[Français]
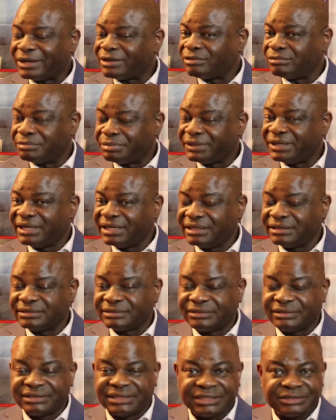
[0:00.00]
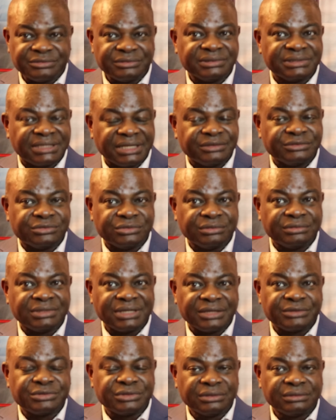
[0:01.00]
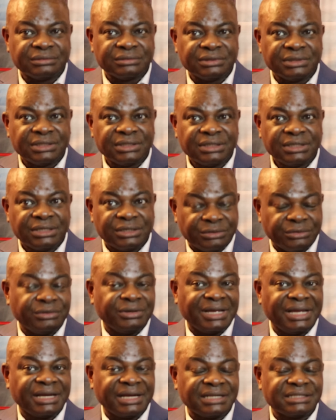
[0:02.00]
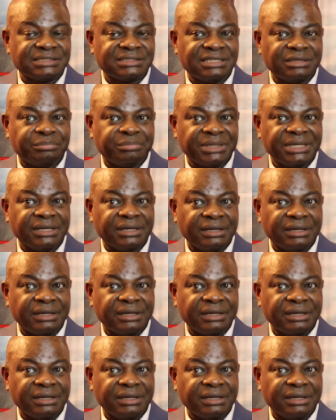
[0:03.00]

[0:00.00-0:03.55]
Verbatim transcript: de s'exprimer lors hein, des cérémonies nationales